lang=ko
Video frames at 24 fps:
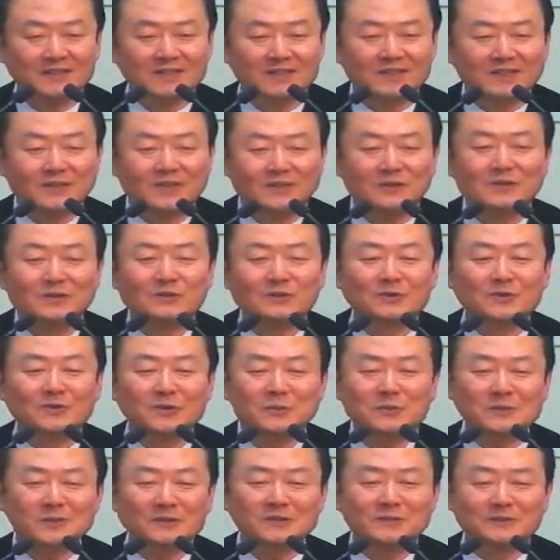오늘
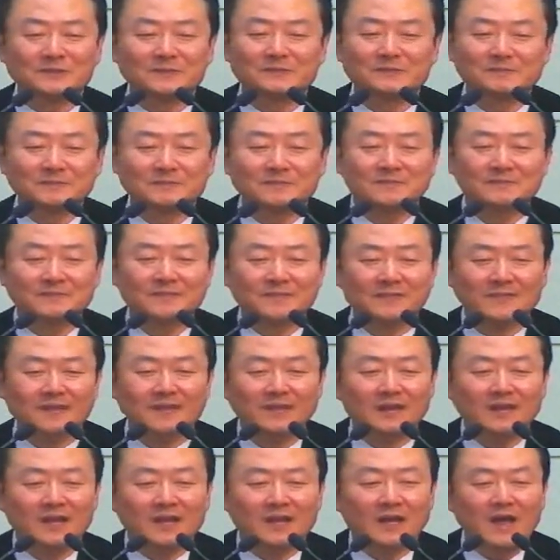솔로몬은
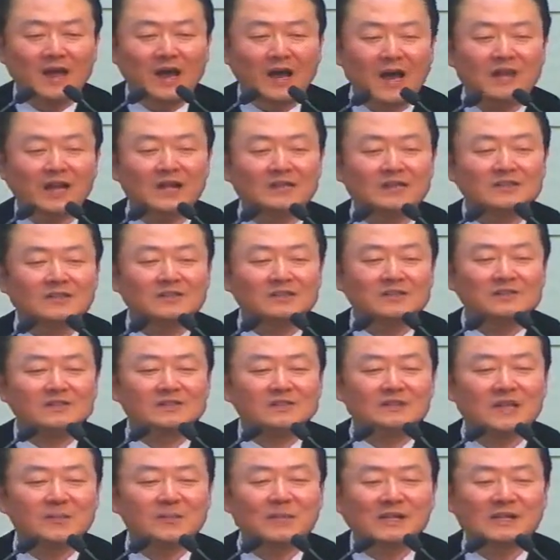하나님께서
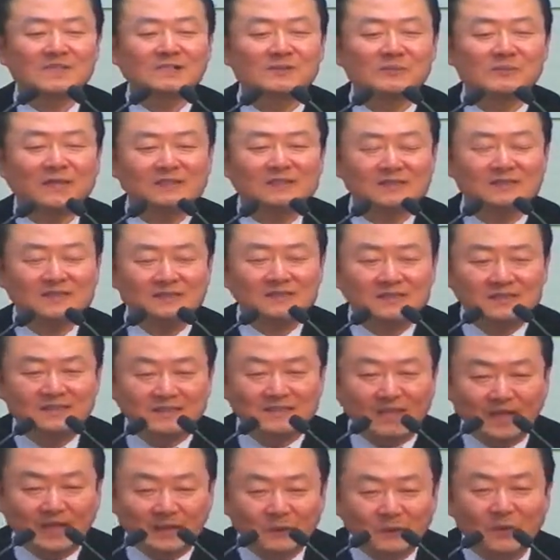그렇게 말씀하신
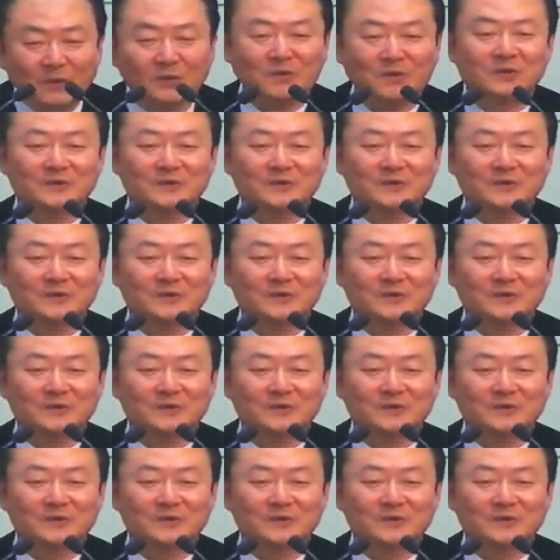대로